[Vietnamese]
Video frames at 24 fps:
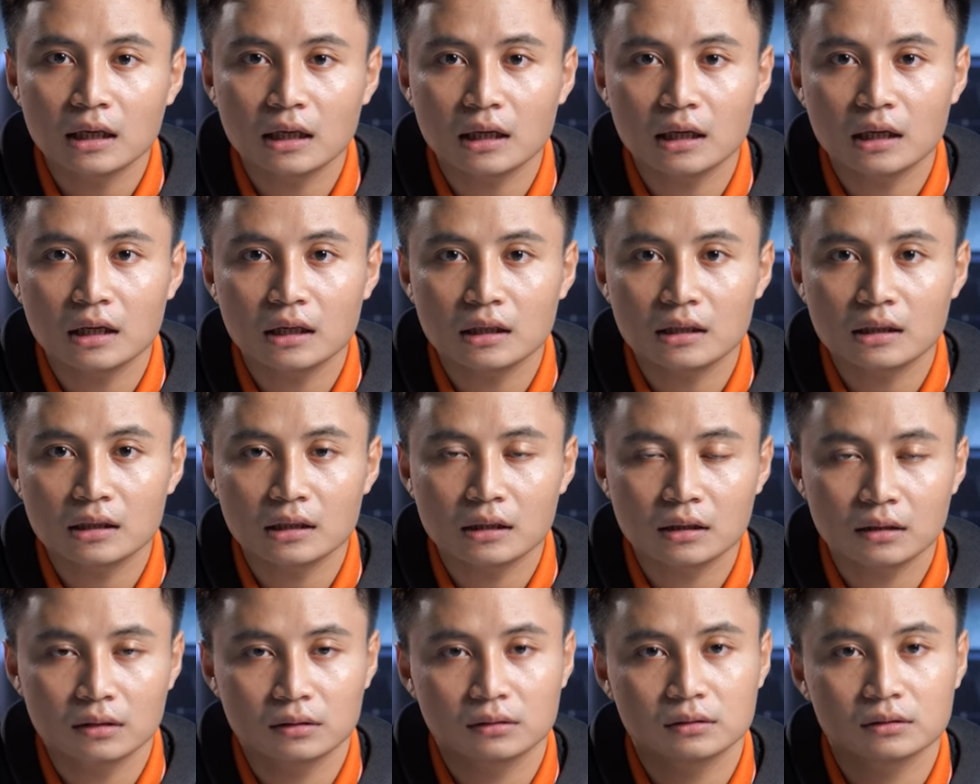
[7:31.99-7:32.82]

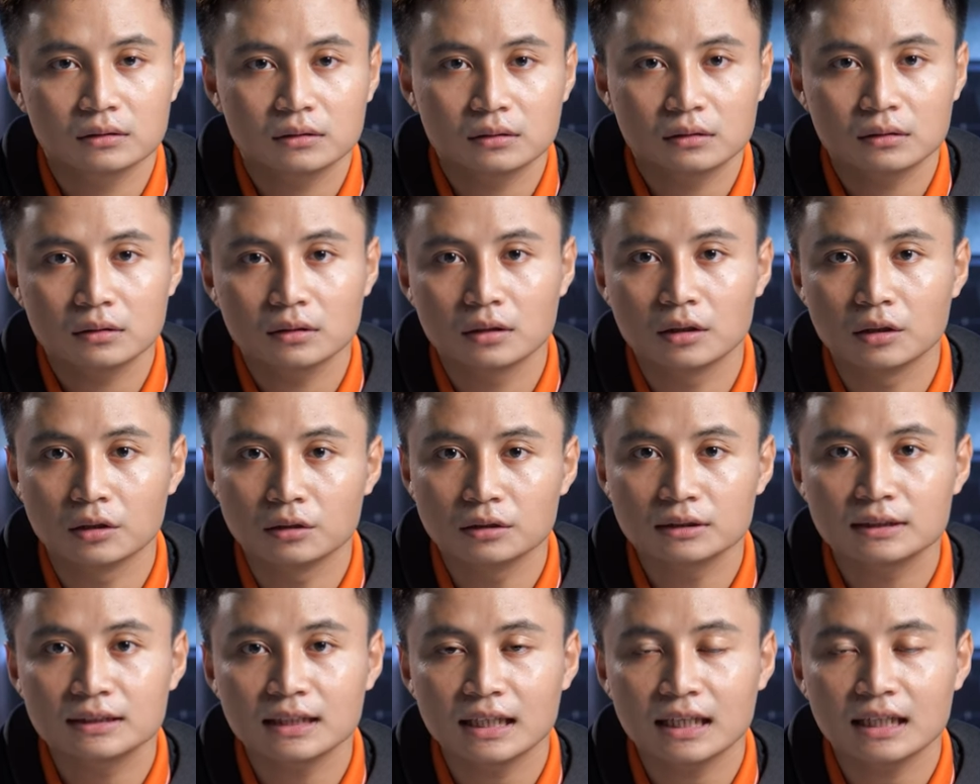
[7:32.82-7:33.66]
à,
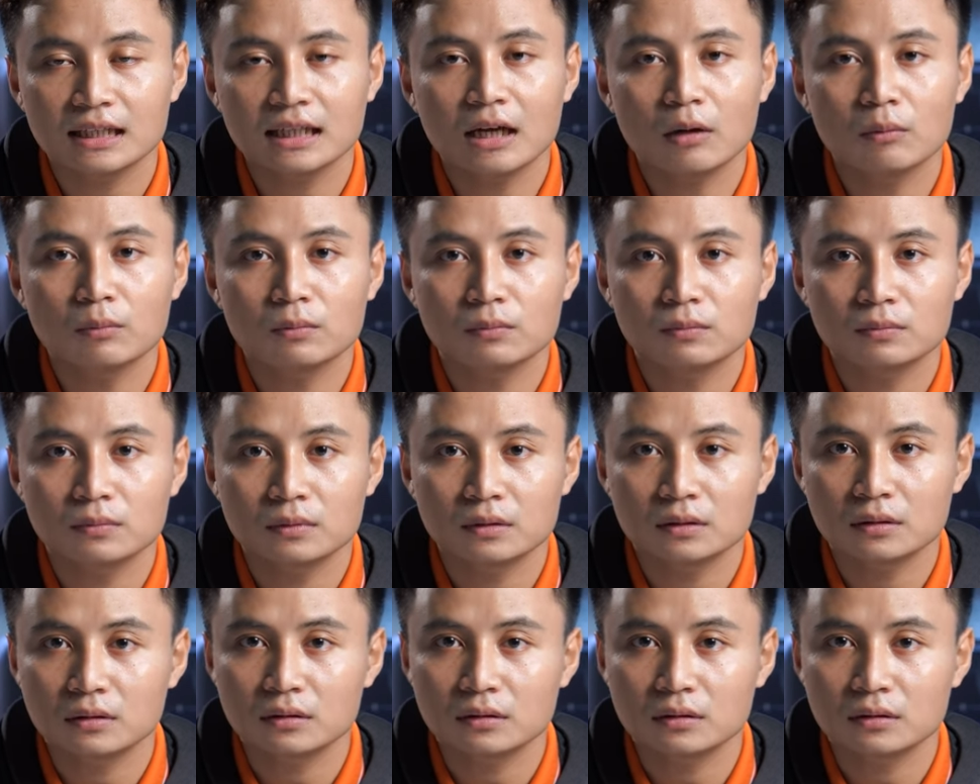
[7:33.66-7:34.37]
lượng xe đông